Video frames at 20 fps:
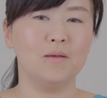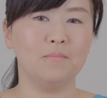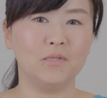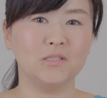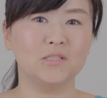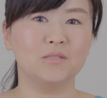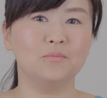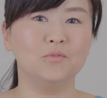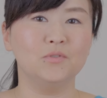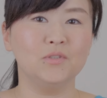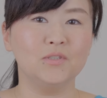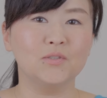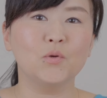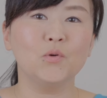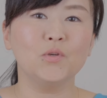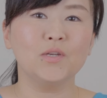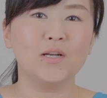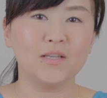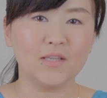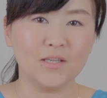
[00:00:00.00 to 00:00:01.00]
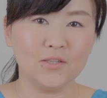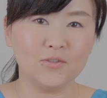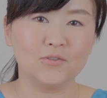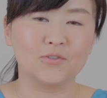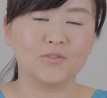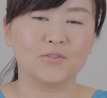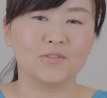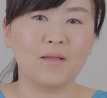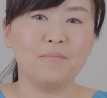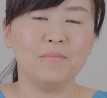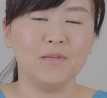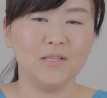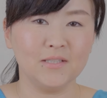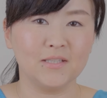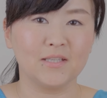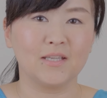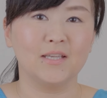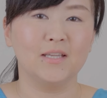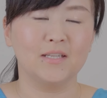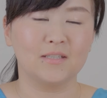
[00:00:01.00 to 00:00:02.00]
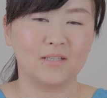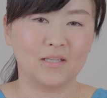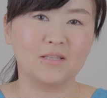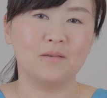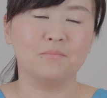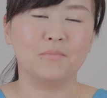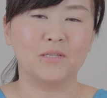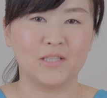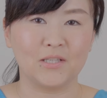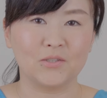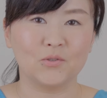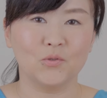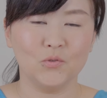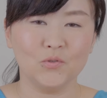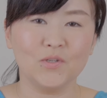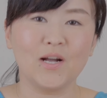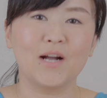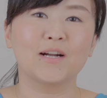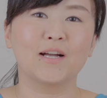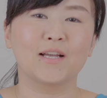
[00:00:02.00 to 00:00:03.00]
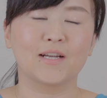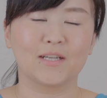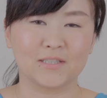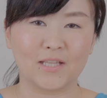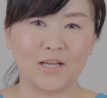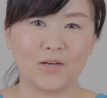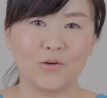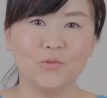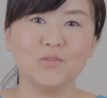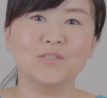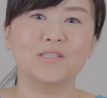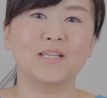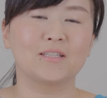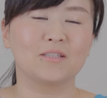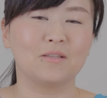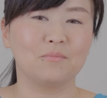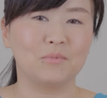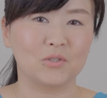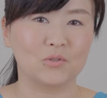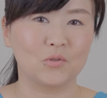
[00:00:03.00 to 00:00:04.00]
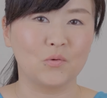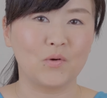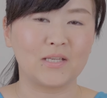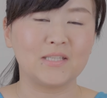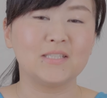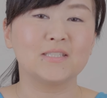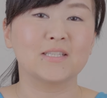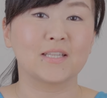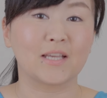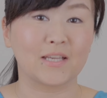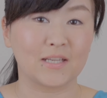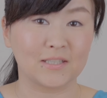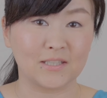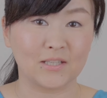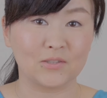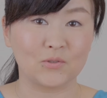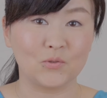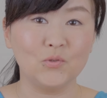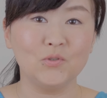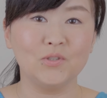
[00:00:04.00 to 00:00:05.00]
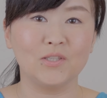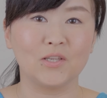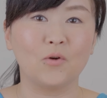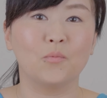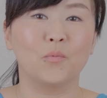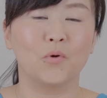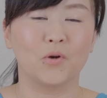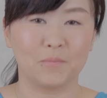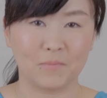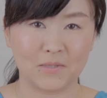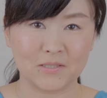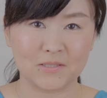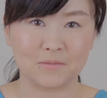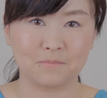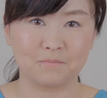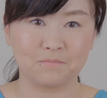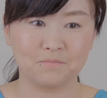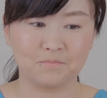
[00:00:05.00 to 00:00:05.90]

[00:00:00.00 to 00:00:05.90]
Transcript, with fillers: まあ、自分に問いかけるためにラテマネーという考え方を使ってみるのはいいんじゃないかなというふうに思います。